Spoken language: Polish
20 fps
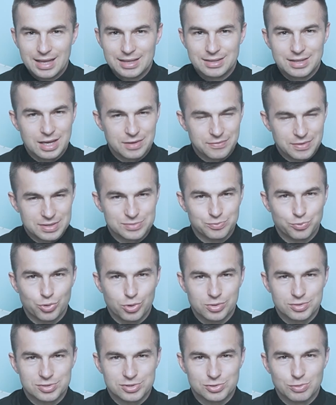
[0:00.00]
Niech Was
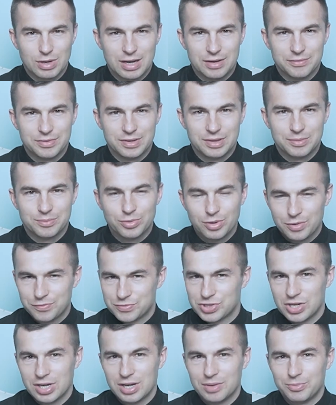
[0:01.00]
błogosławi Bóg
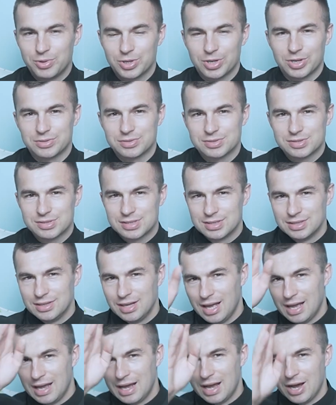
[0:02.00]
Wszechmogący,
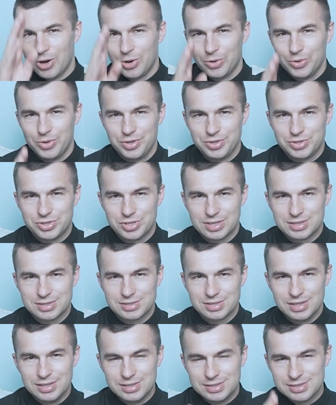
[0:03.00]

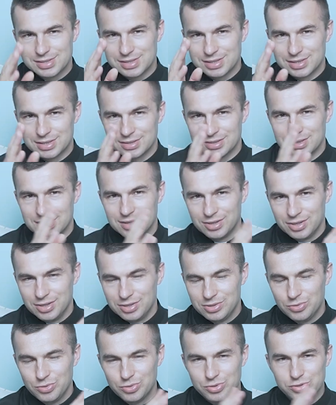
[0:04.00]
Ojciec i Syn
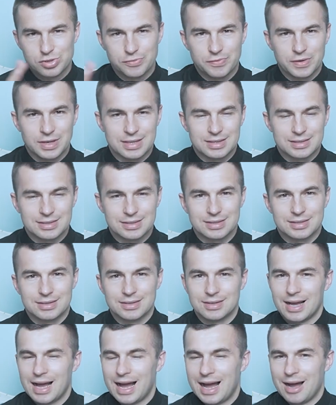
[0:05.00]
i Duch
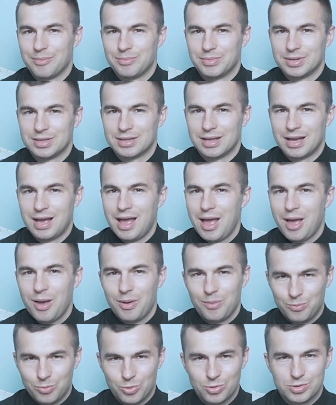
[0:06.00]
Święty. Amen.
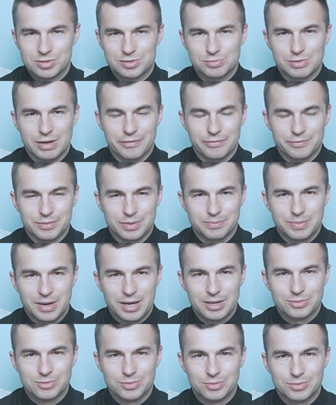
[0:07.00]
Błogosławmy
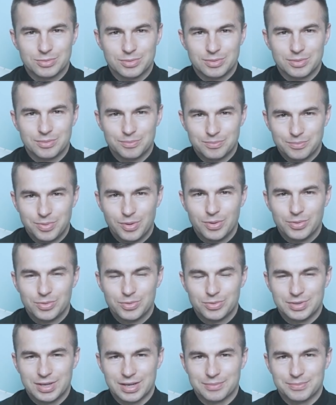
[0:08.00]
Panu,
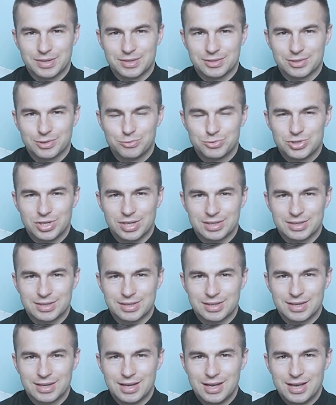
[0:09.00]
Bogu niech będą
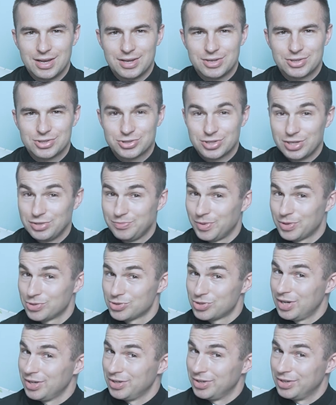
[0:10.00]
dzięki. Szczęść
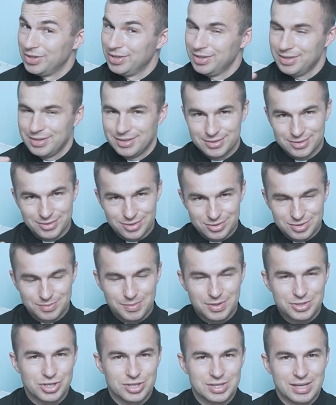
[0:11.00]
Boże i do
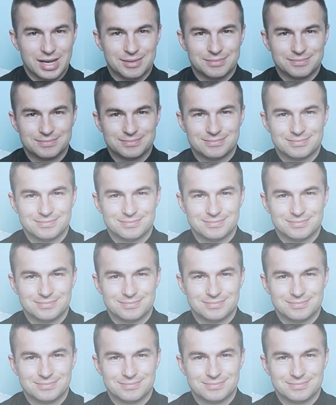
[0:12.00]
zobaczenia.